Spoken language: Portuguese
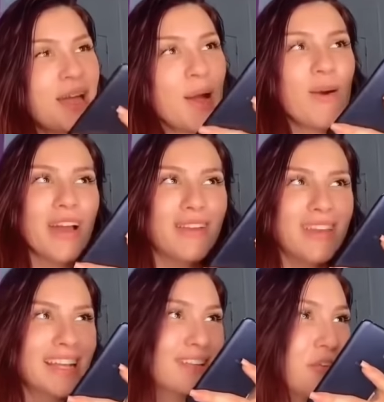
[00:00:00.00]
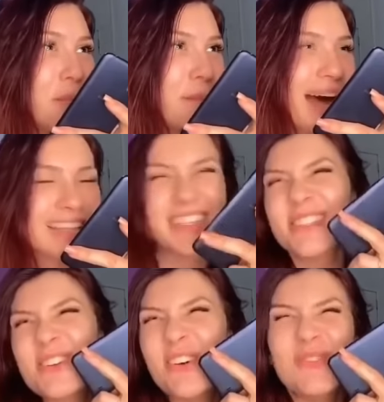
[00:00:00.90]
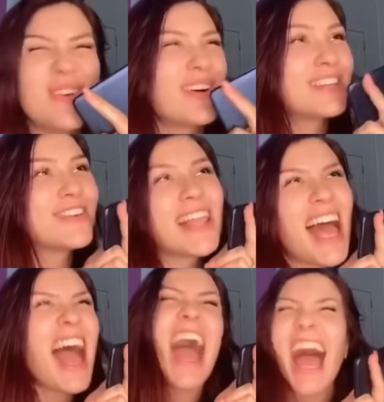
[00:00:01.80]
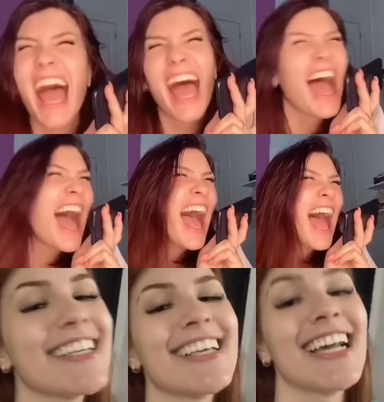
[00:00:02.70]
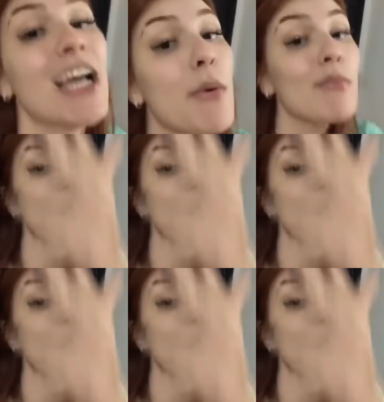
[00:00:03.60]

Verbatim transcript: Oi, minha amiga, tava ocupada desculpa, pode falar. Meu